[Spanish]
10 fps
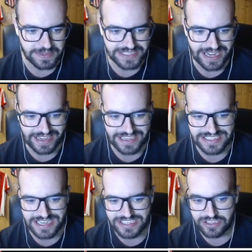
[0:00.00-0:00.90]
pese a
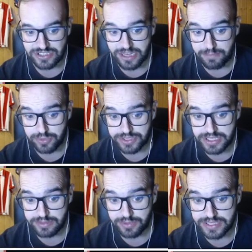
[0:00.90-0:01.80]
regresar si los tres puntos
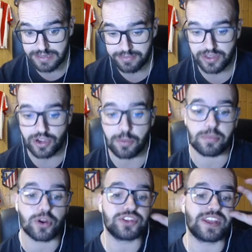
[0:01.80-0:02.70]
en el debut de Champions dejó
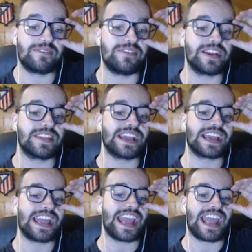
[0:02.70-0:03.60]
brotes verdes
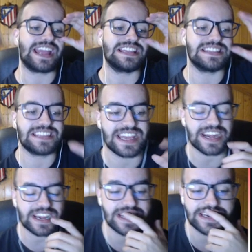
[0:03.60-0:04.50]
que
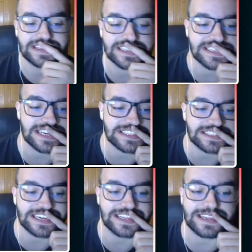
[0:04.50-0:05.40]
entierran el
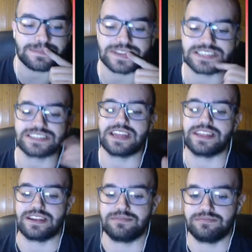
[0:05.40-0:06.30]
desastre de
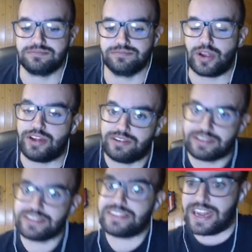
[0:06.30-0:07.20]
Mestalla. Bueno,
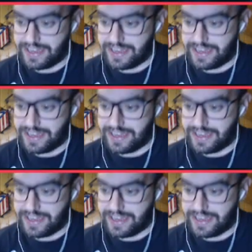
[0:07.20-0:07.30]
entierran.